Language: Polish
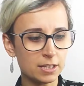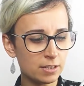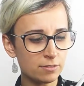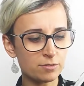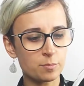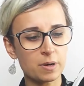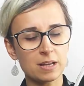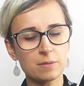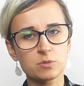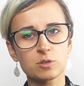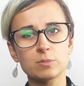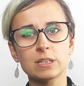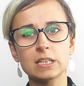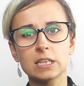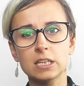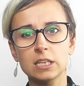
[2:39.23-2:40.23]
I wybrałam
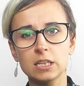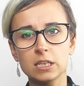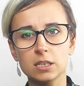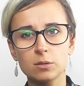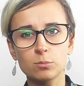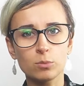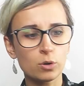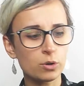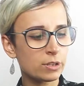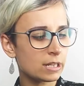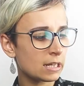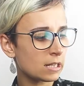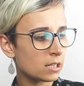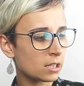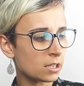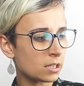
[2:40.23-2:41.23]
sobie taki
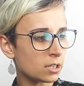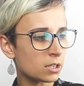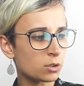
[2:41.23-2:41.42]
model,